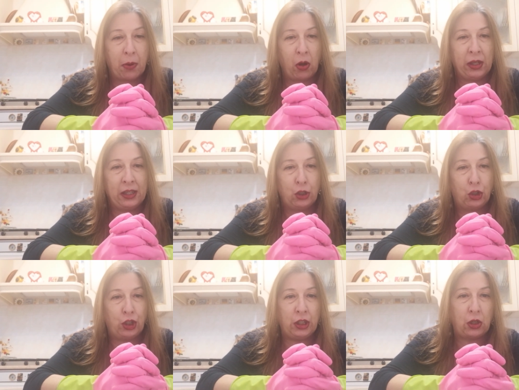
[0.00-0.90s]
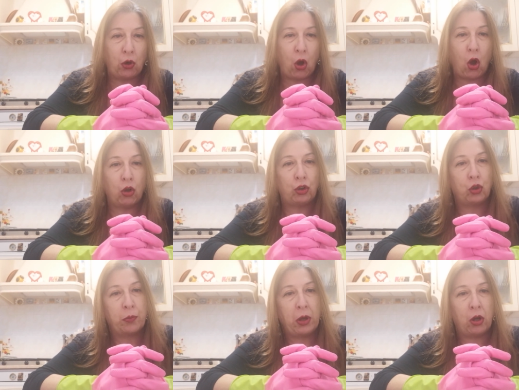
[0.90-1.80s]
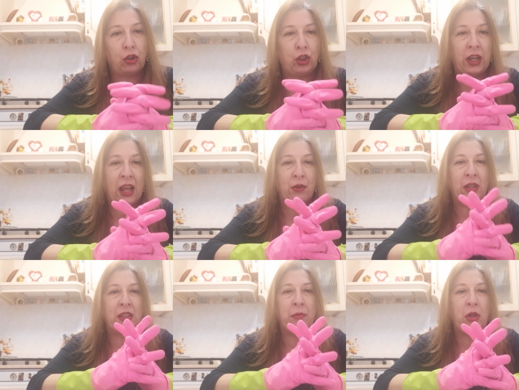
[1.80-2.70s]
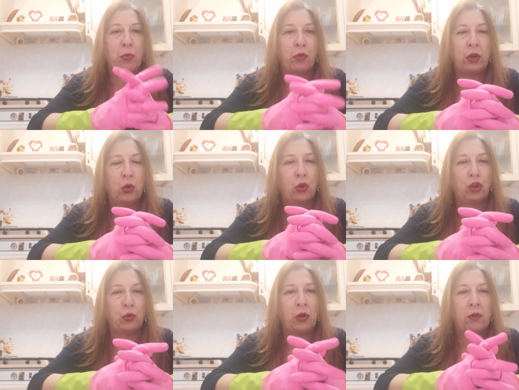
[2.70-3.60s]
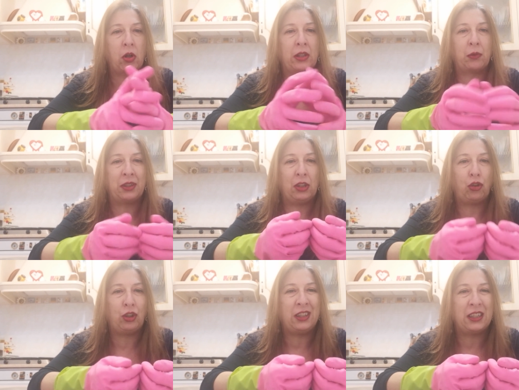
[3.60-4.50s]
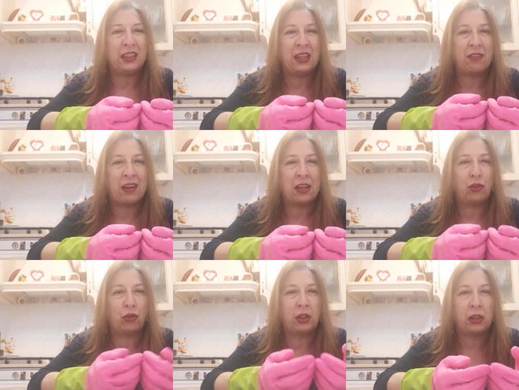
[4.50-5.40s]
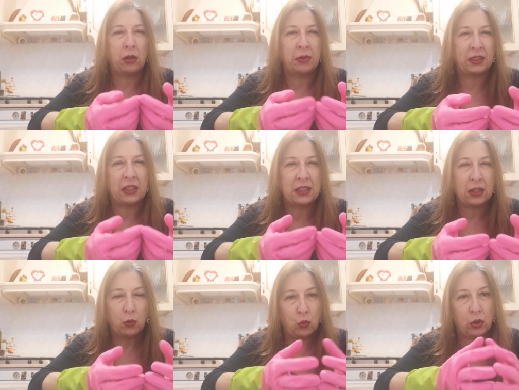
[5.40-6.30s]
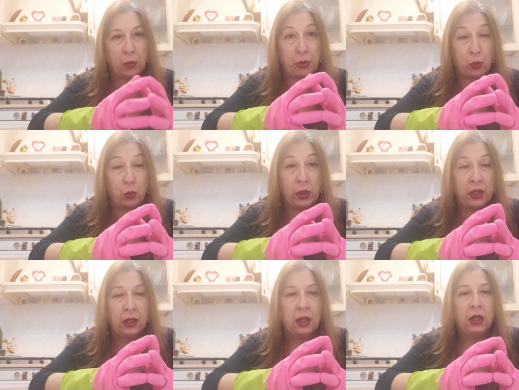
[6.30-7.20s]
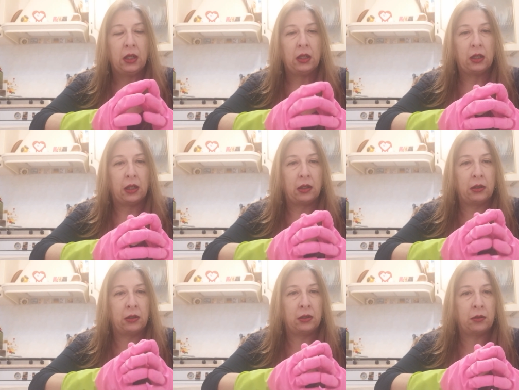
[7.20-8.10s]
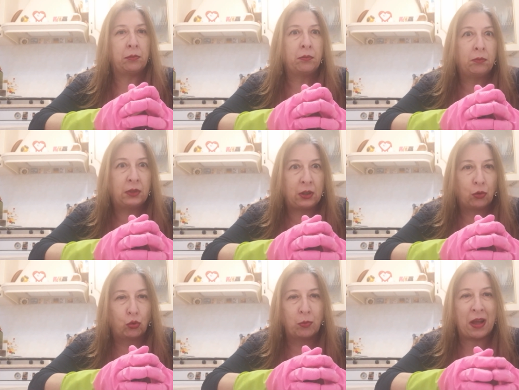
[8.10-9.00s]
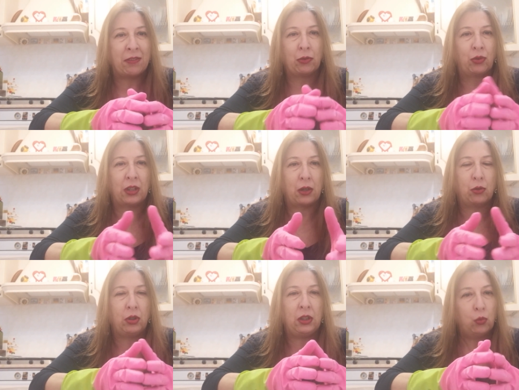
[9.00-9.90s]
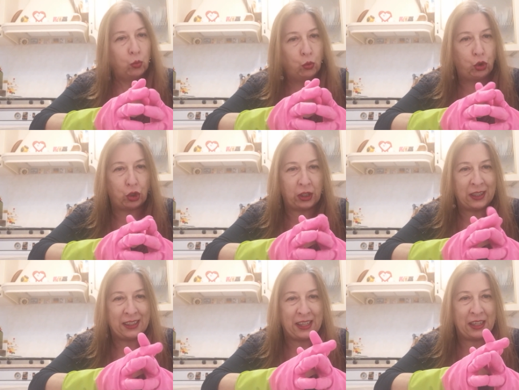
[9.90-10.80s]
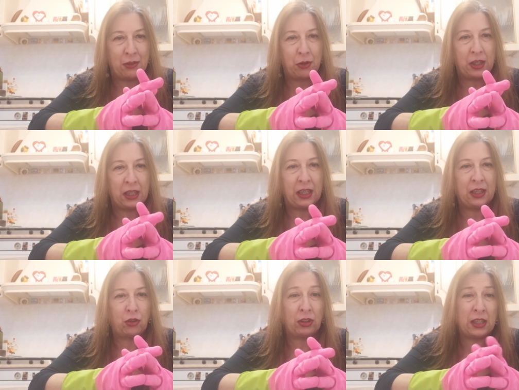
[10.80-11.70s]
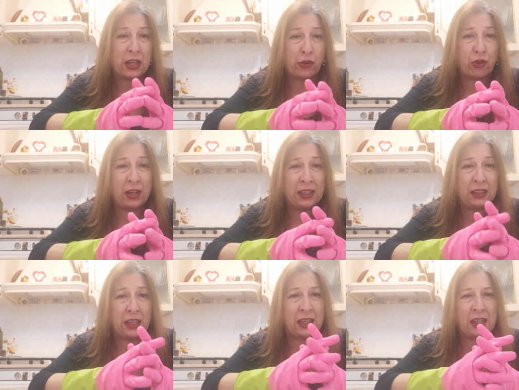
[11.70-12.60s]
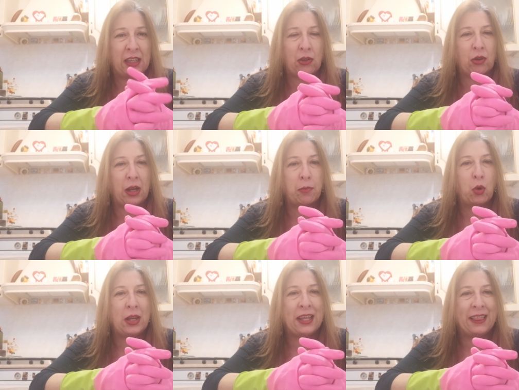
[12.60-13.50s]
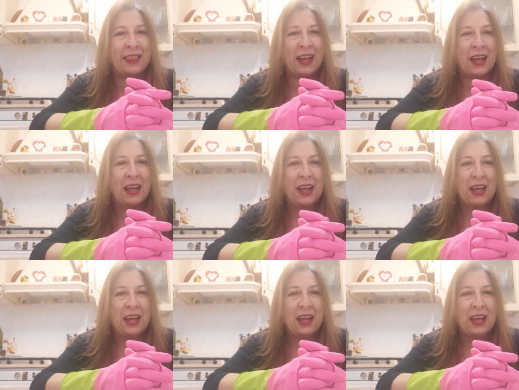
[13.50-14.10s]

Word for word: Poi il ciclo, oggi come oggi, è un attimino più veloce. Una volta questi cicli di lavaggio erano abbastanza lunghi, per cui Ehm, si consumava un sacco di luce ed ecco che, cioè di energia elettrica ed ecco che la bolletta